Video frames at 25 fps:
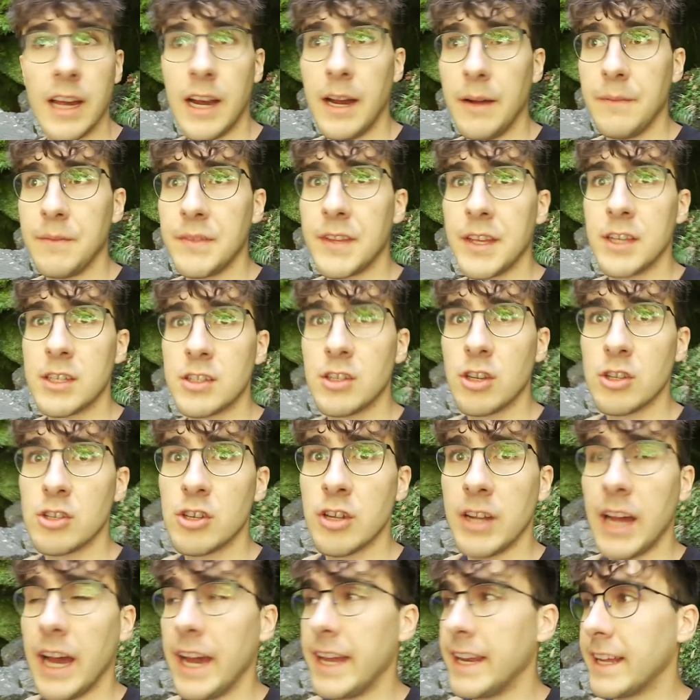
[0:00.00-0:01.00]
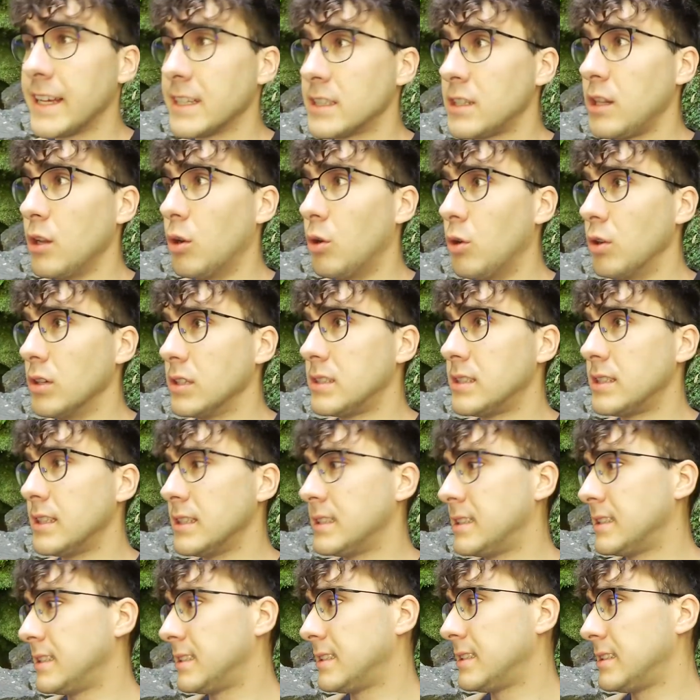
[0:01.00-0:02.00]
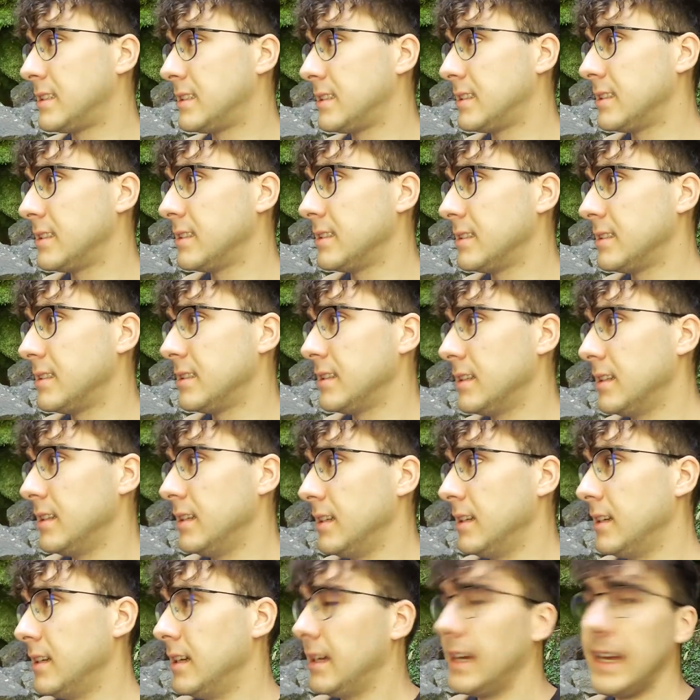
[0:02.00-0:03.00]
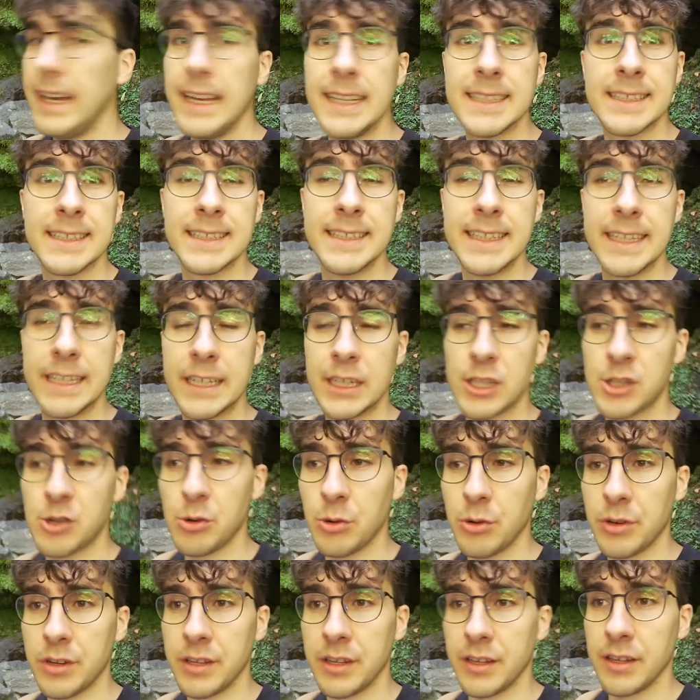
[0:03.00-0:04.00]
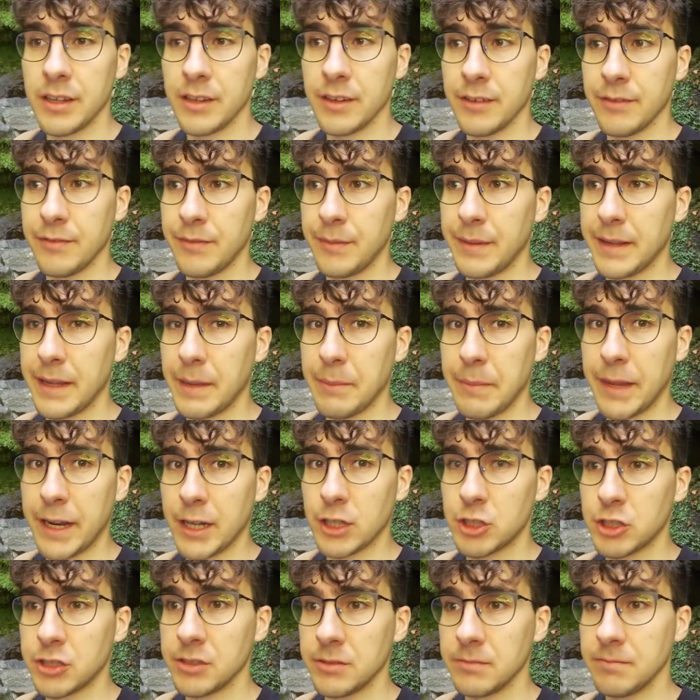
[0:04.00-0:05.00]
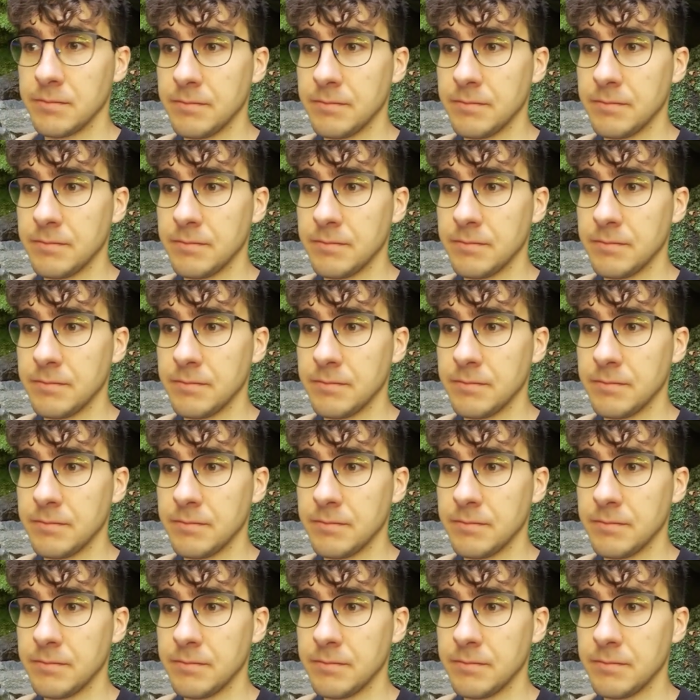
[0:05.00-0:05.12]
ja, hier ist doch schon einiges los. Es ist nicht schön hier mit den Menschen.